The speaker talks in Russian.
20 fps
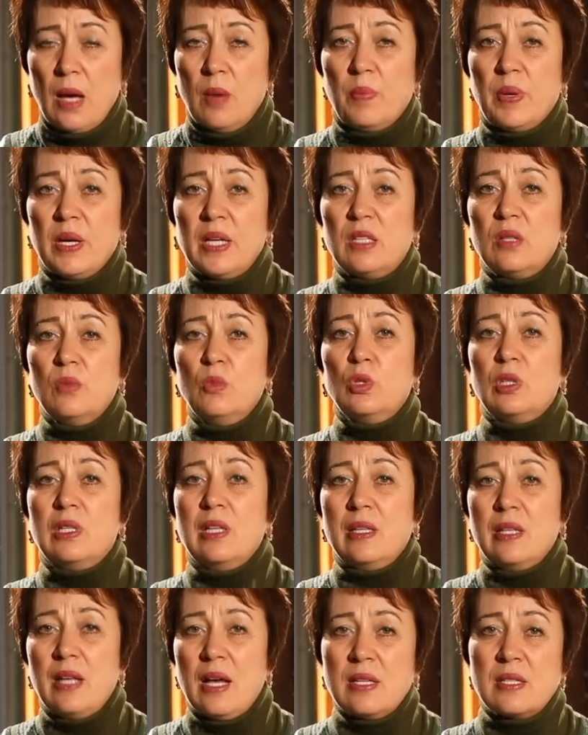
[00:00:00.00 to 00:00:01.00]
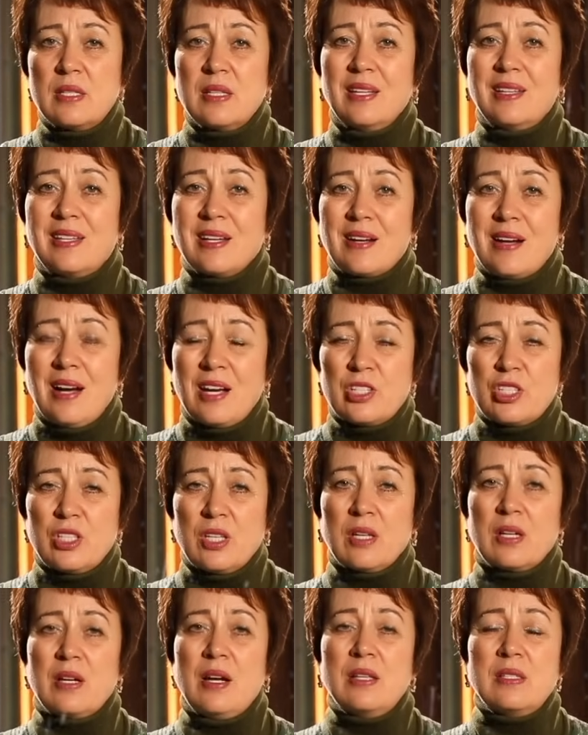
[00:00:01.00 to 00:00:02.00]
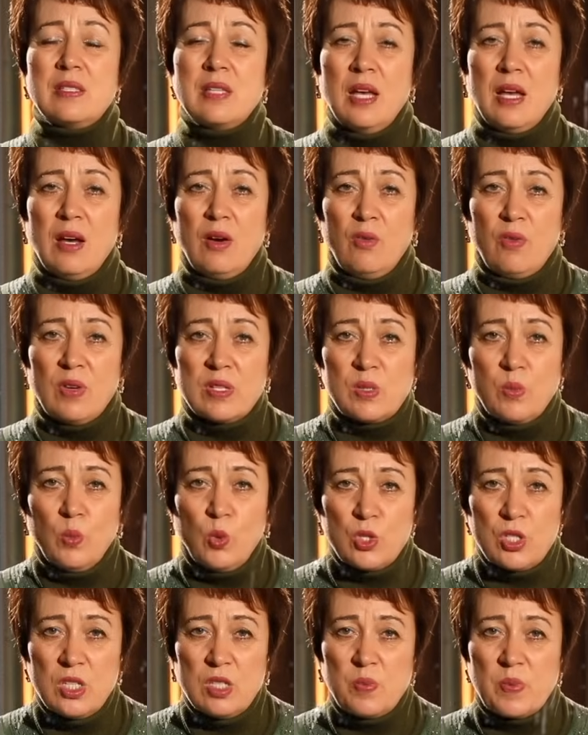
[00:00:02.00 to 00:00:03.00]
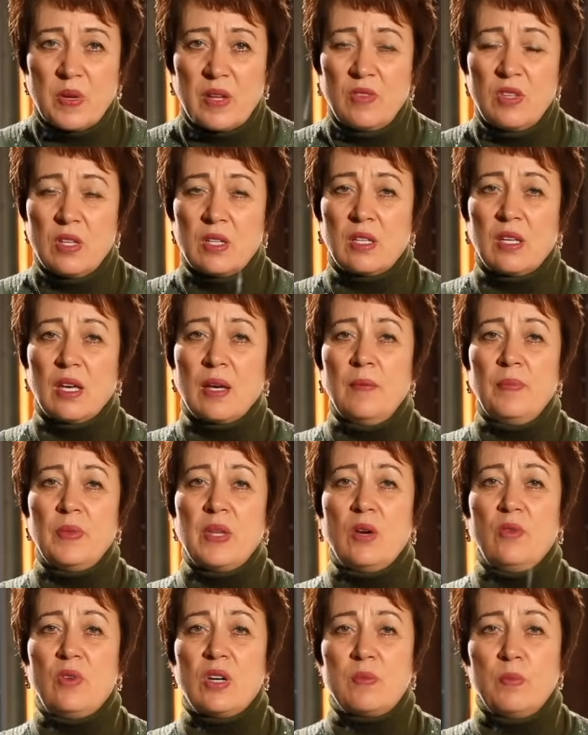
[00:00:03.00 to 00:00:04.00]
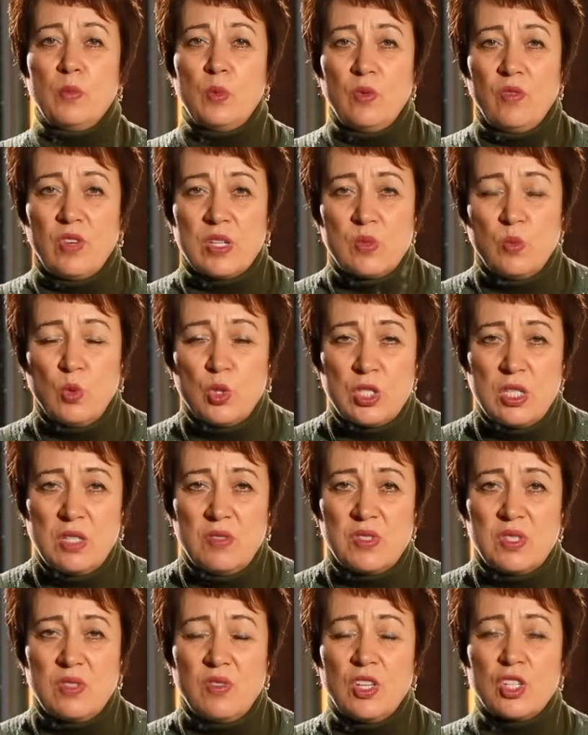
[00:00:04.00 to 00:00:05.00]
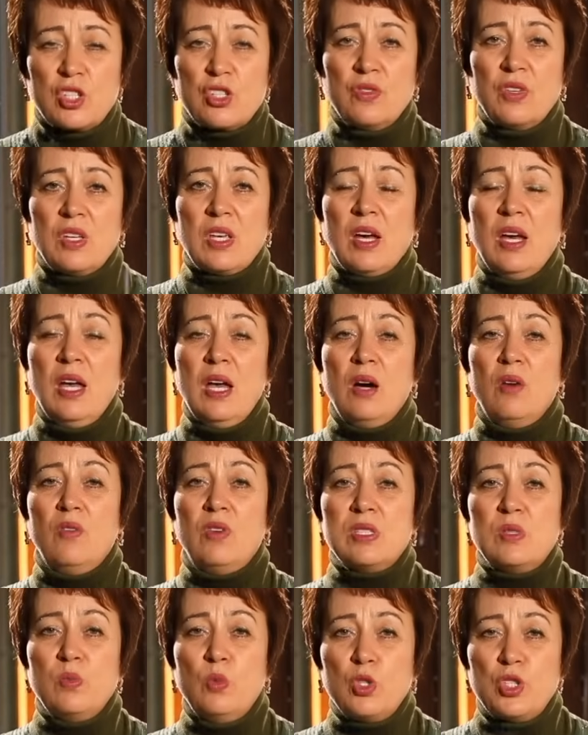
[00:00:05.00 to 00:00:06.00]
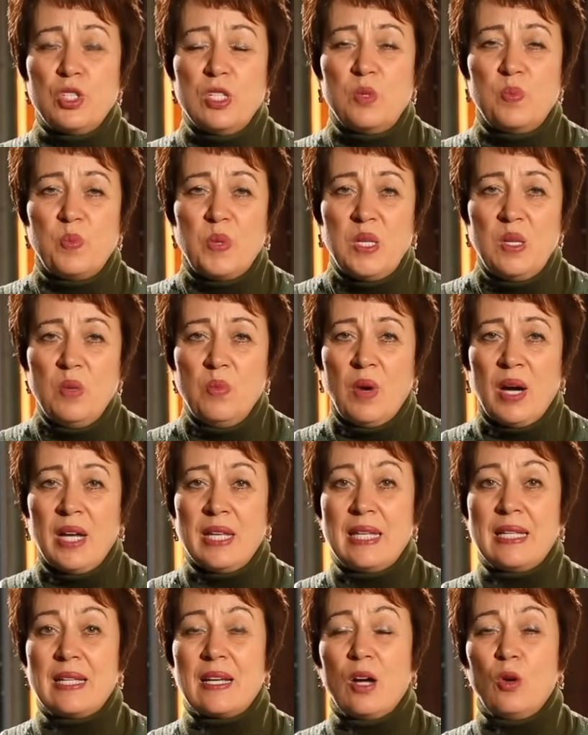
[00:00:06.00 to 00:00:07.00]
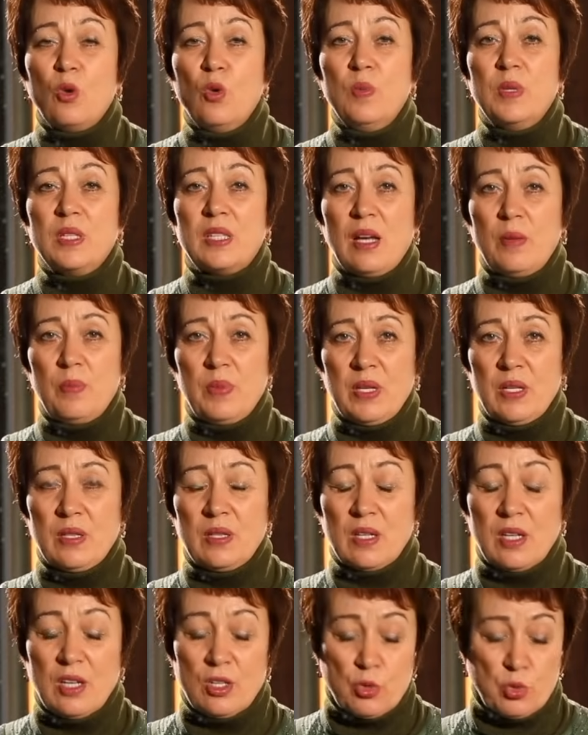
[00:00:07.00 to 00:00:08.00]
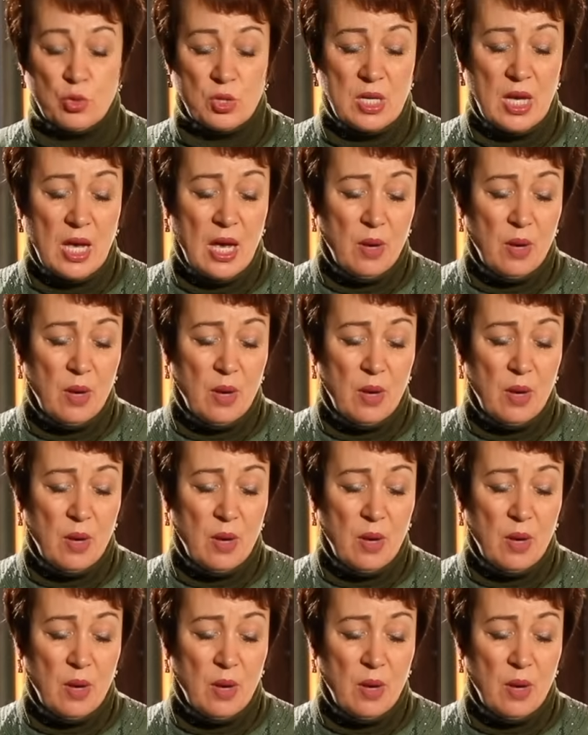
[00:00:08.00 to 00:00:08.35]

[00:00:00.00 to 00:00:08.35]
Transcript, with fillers: Поэтому для нас это каждый раз возможность проверки, возможность взвешивания, возможность понимания, на каком этапе я нахожусь.